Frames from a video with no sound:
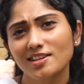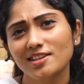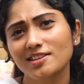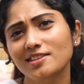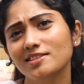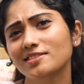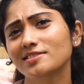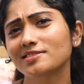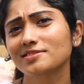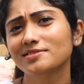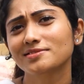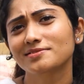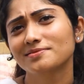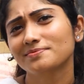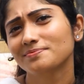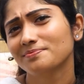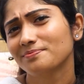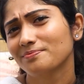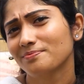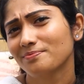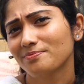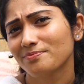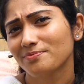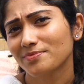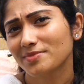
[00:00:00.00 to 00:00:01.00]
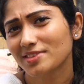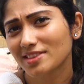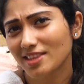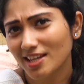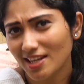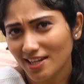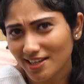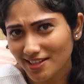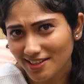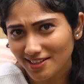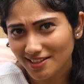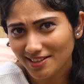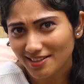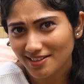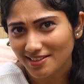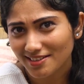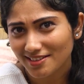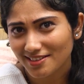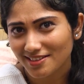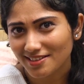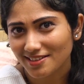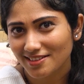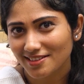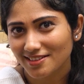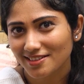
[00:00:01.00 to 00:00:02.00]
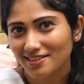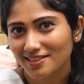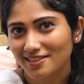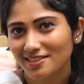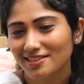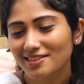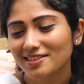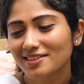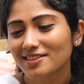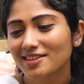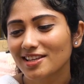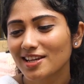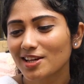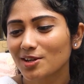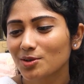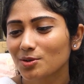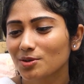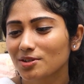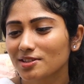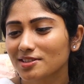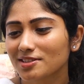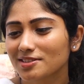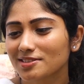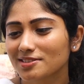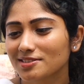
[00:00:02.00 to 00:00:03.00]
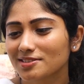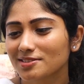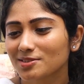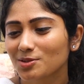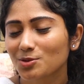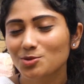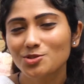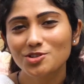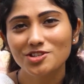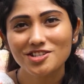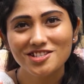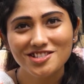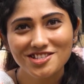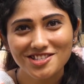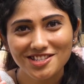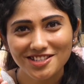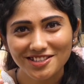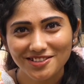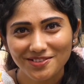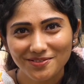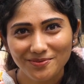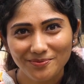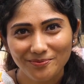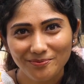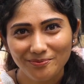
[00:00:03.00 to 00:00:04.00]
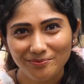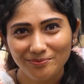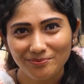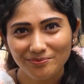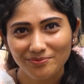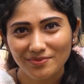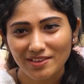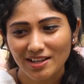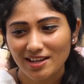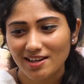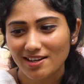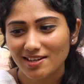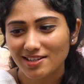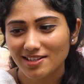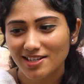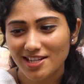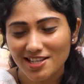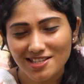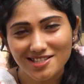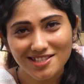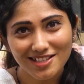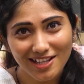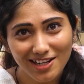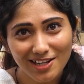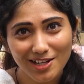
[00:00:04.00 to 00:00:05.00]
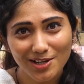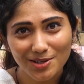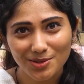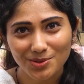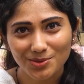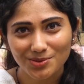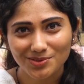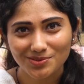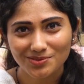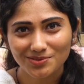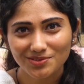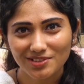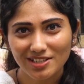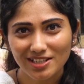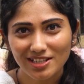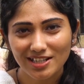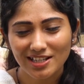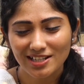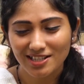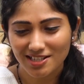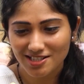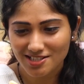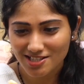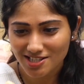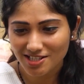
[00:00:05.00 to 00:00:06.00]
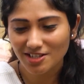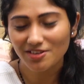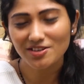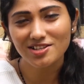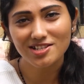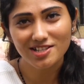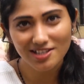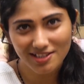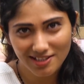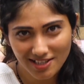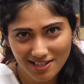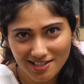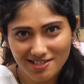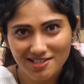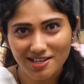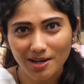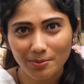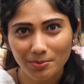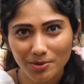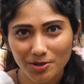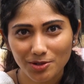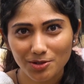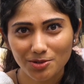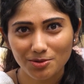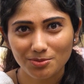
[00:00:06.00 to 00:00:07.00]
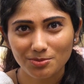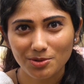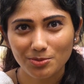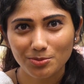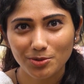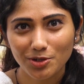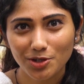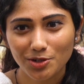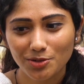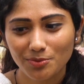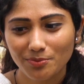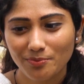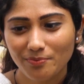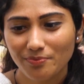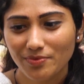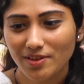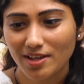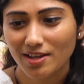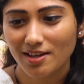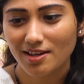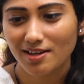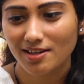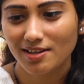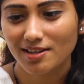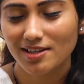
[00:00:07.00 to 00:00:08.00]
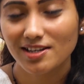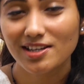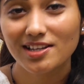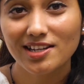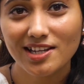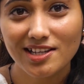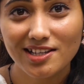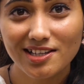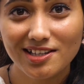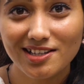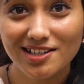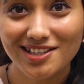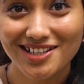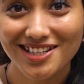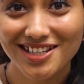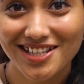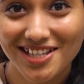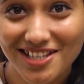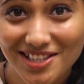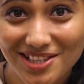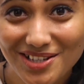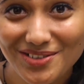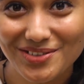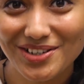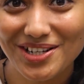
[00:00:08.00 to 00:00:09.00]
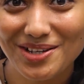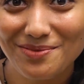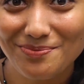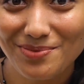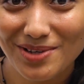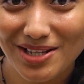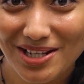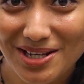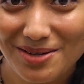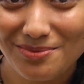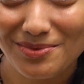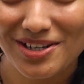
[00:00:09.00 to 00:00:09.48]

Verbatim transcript: இது தேன் தேனோட கொஞ்சம் இஞ்சி டேஸ்ட் நல்லாயிருக்கும் எனக்கு சின்ன வயசுலேருந்தே இது சாப்பிட்றது ரொம்ப பிடிக்கும் இன்றைக்கி இதை விட பெரிய